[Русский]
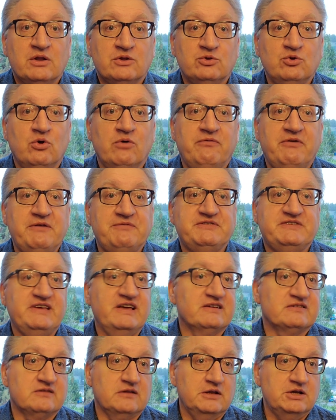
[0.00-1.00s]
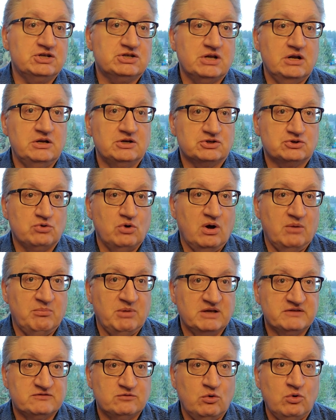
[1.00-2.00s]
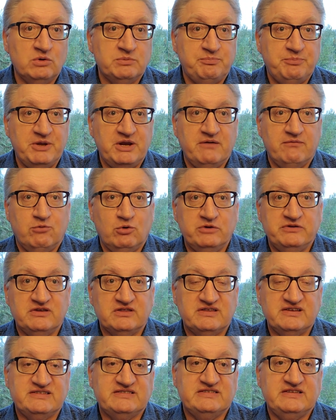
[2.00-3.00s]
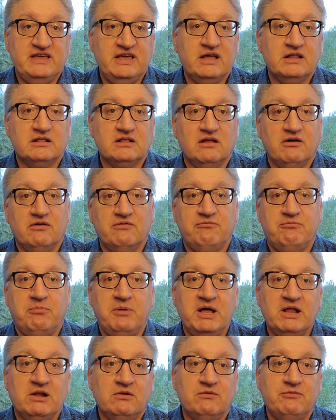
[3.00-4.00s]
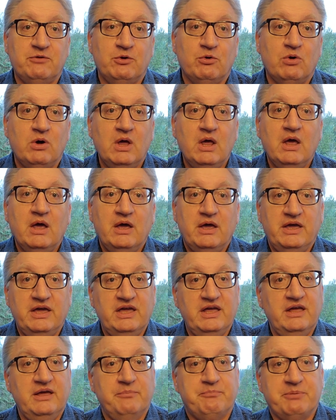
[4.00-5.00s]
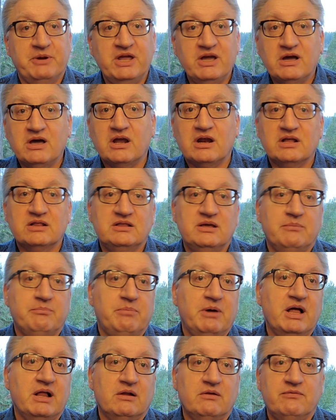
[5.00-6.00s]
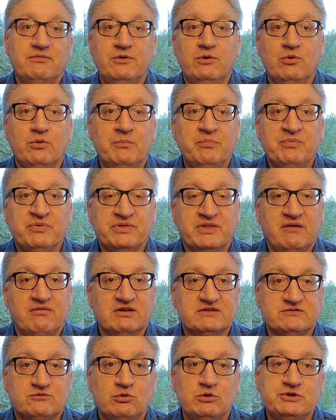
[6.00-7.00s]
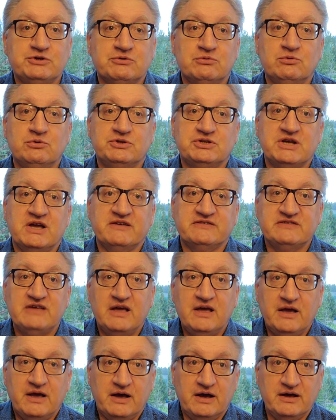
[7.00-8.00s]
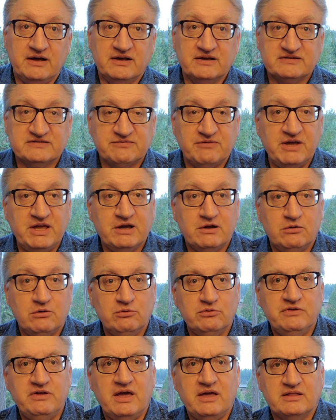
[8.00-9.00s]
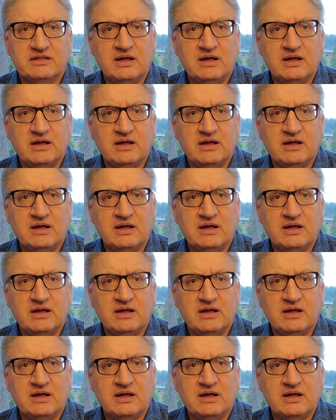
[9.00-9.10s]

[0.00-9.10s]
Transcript: Но вы все слышали, что Amazon переводит из Сиэтла в Белвью и пригороды Белвью на восточную часть э, своих людей.